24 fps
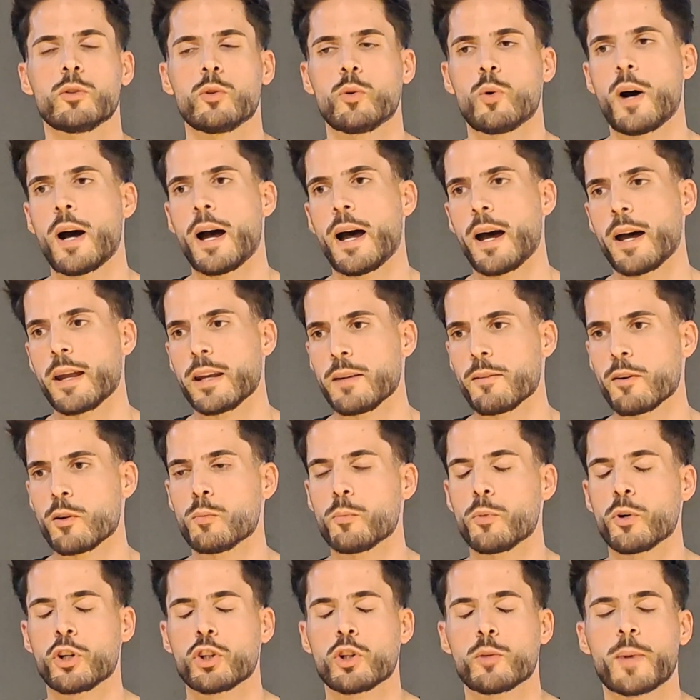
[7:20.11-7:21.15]
o a nivel
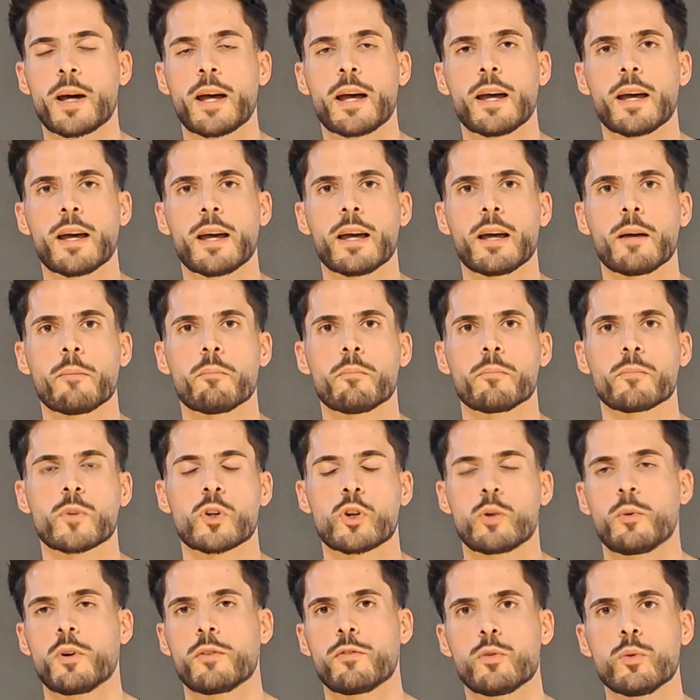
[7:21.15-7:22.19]
un poquito más
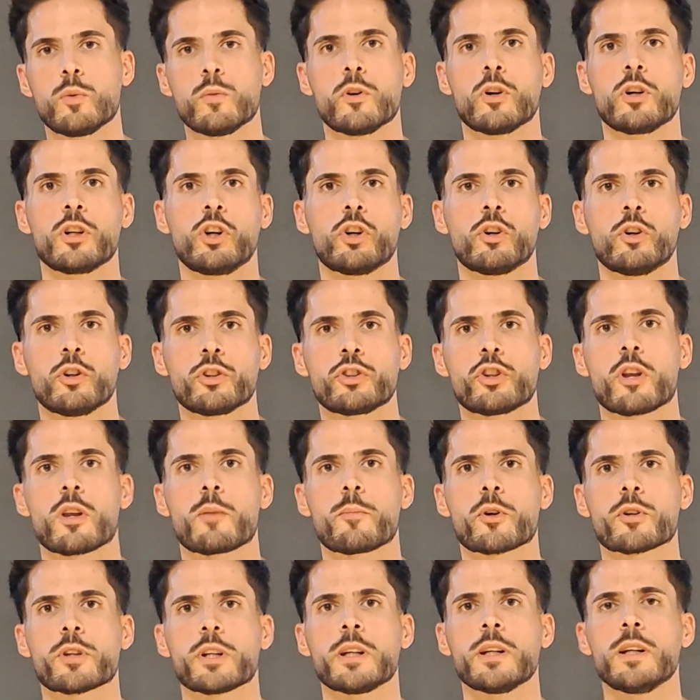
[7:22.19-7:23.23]
como el fútbol o otros
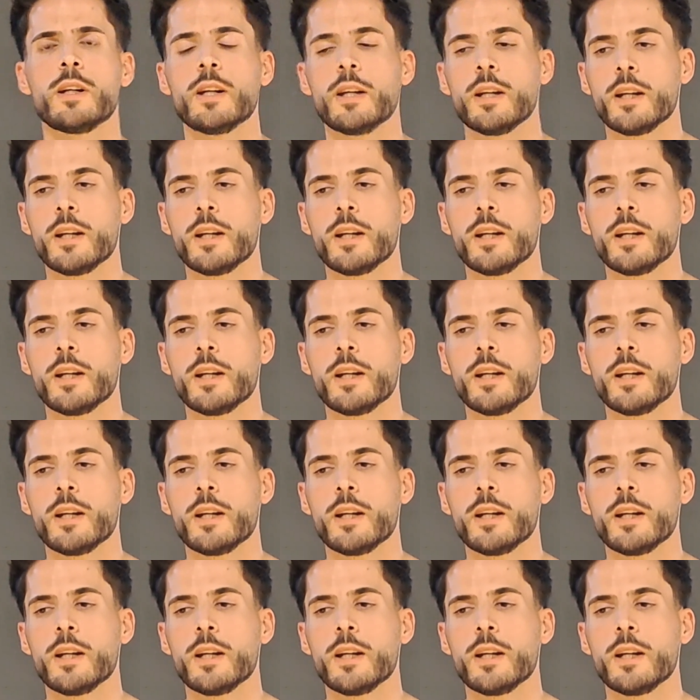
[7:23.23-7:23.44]
deportes,